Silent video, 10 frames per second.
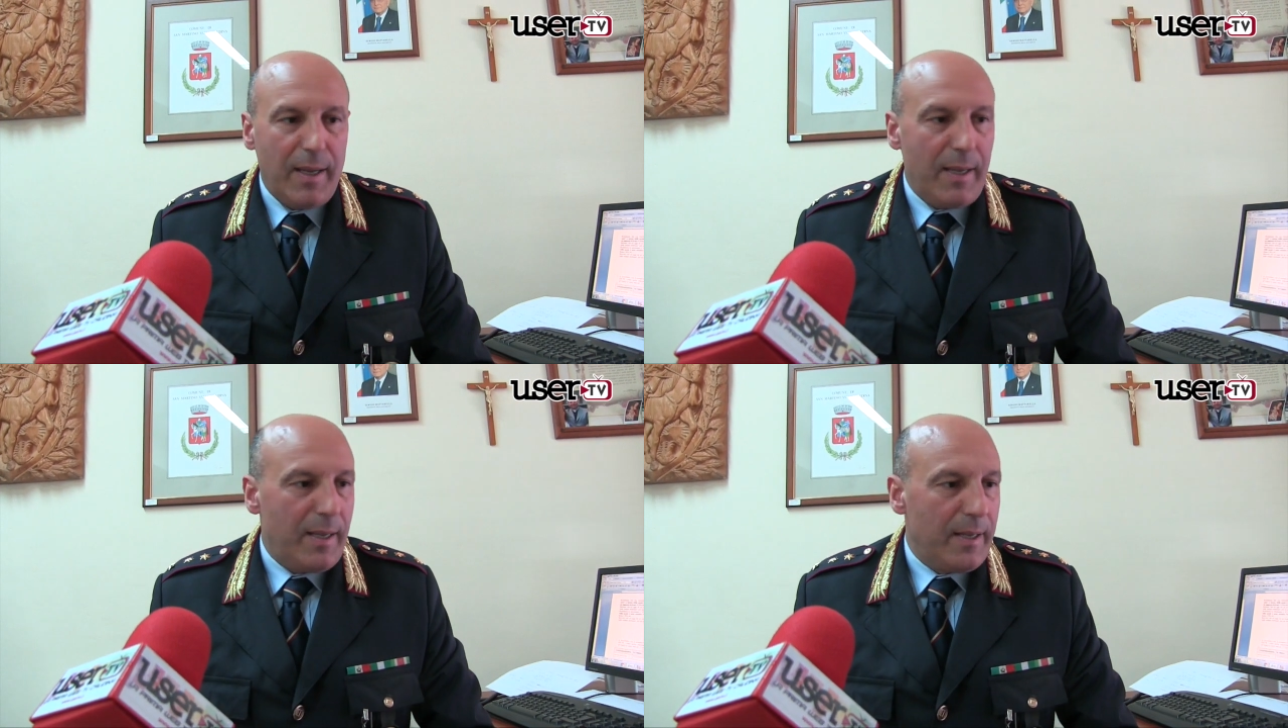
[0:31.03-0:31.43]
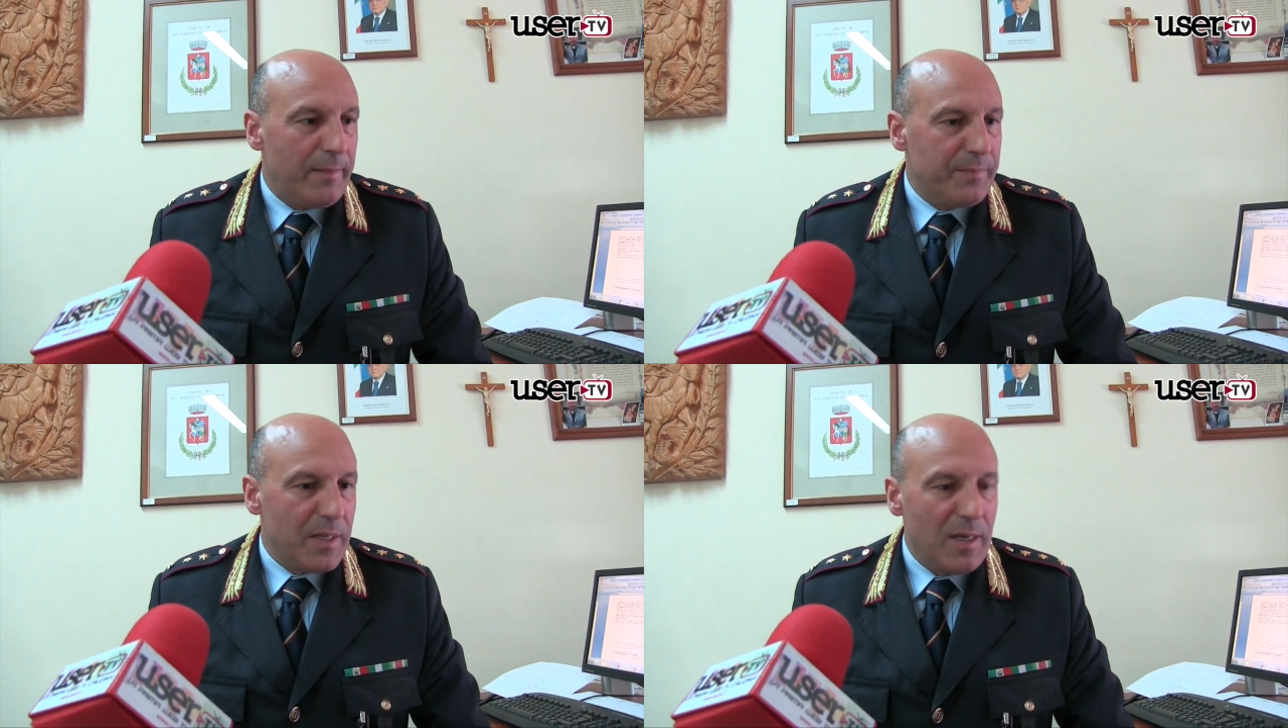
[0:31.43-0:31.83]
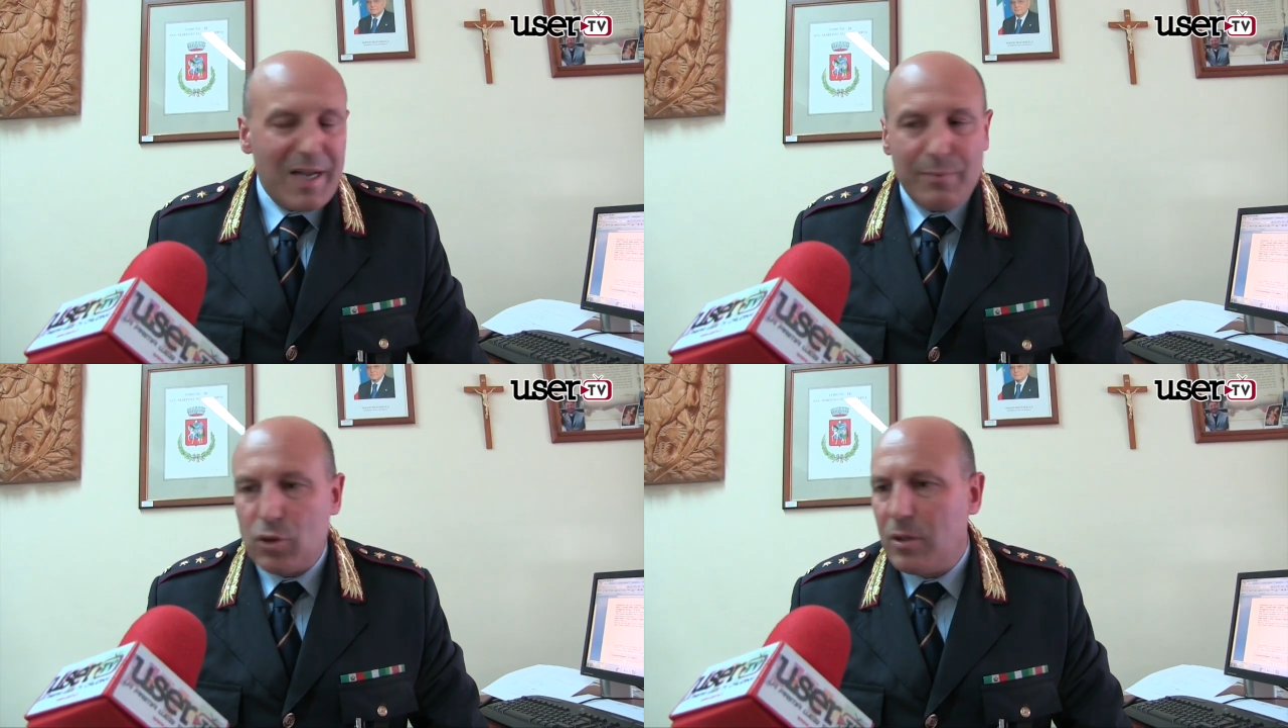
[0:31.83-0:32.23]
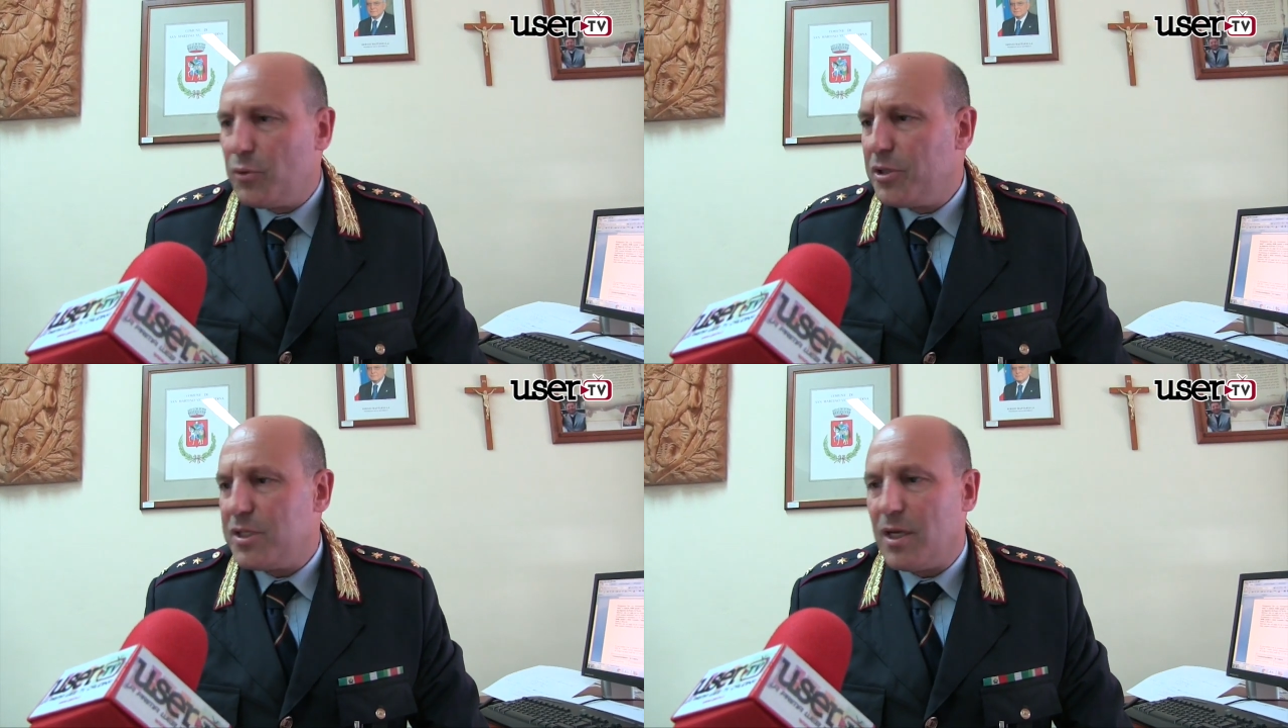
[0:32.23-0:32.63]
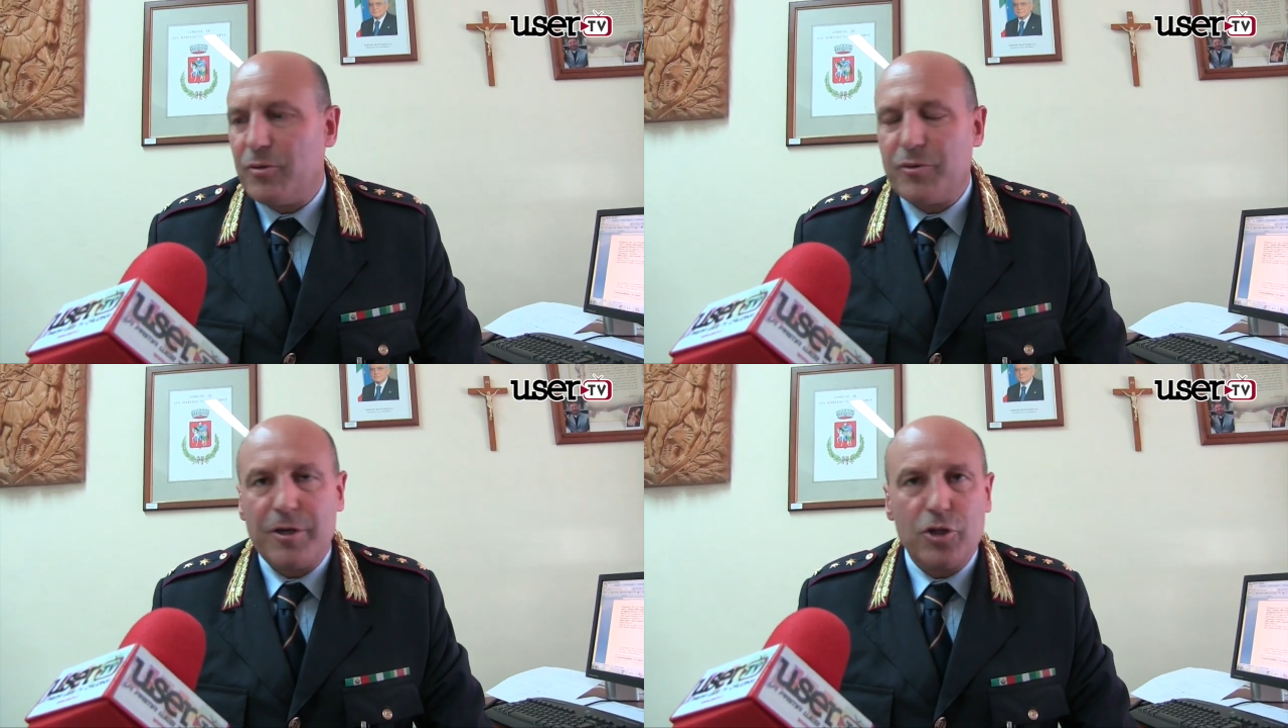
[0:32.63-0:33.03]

ehm, il capo della polizia con una